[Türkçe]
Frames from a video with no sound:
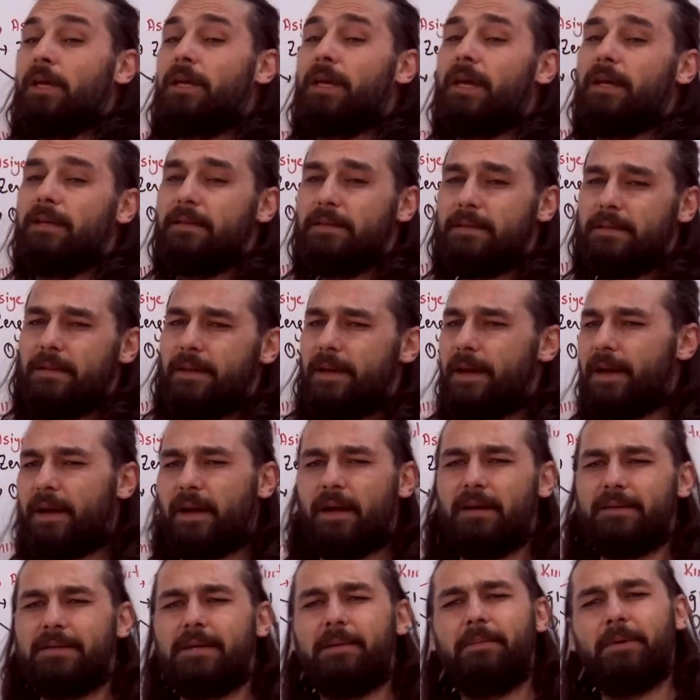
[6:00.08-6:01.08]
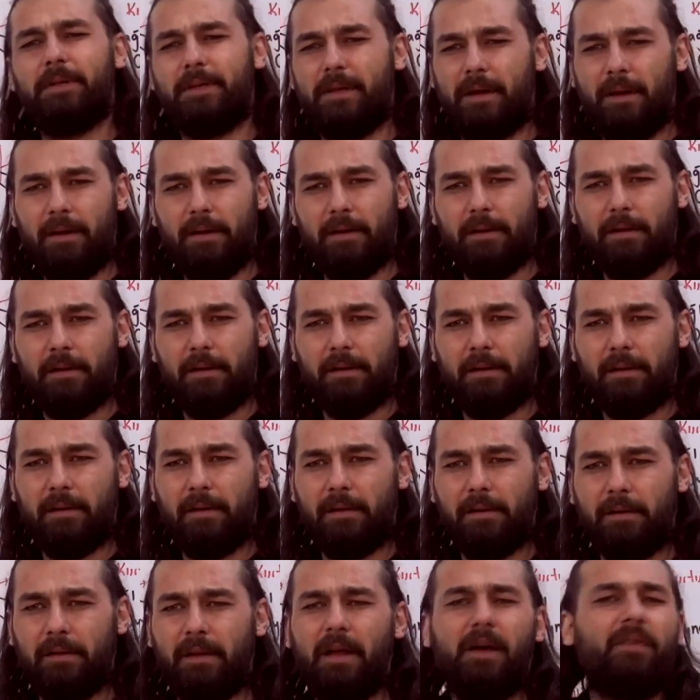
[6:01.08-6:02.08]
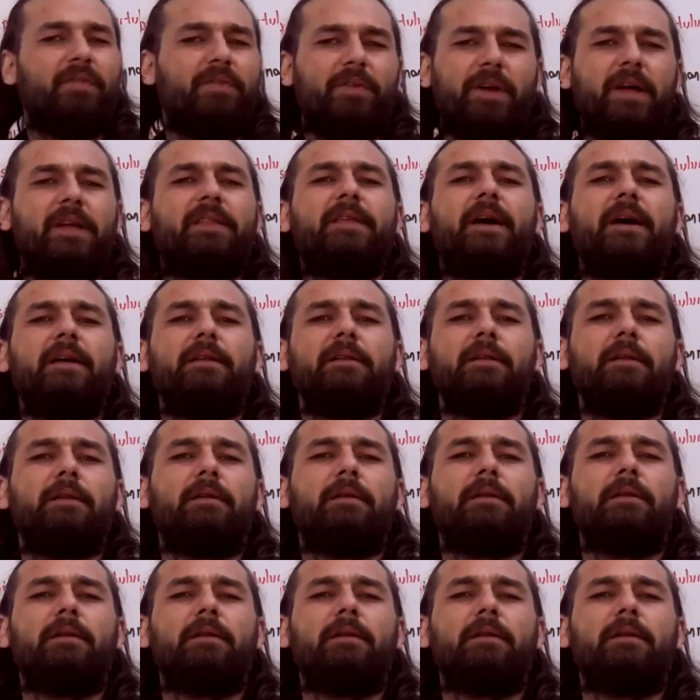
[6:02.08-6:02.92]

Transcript: Kendisine kasabada laf eden,